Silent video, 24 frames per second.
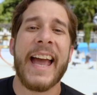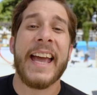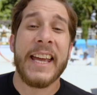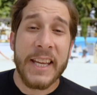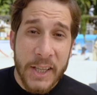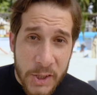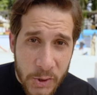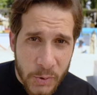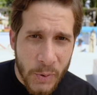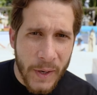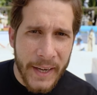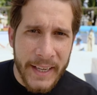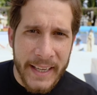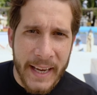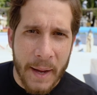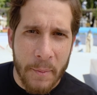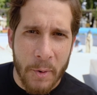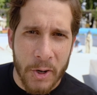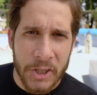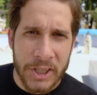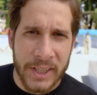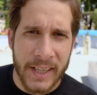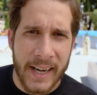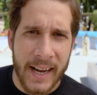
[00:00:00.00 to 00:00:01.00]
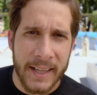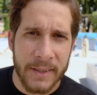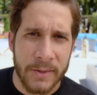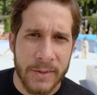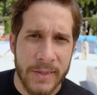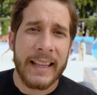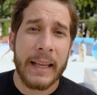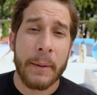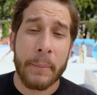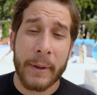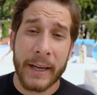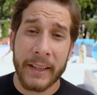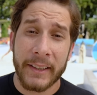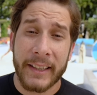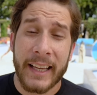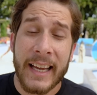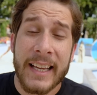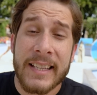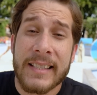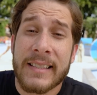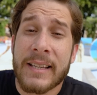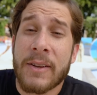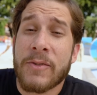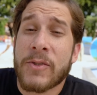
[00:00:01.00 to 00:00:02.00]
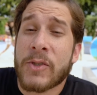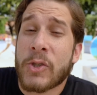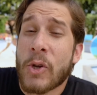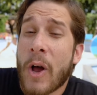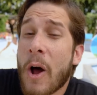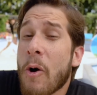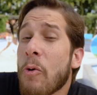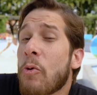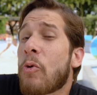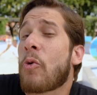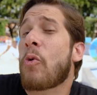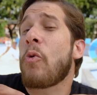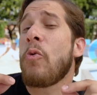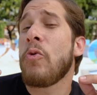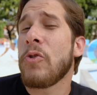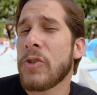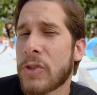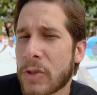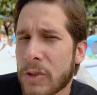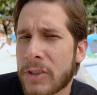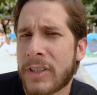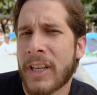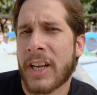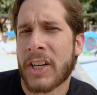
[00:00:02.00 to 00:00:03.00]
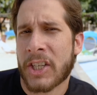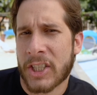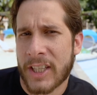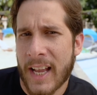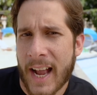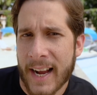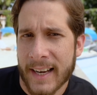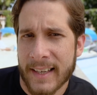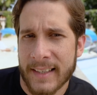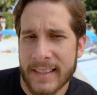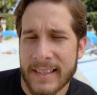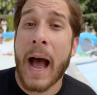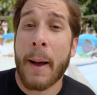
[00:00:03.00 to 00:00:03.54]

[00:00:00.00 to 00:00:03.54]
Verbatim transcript: É isso aí, amostrados. Lembrando que esses são só alguns dos destaques.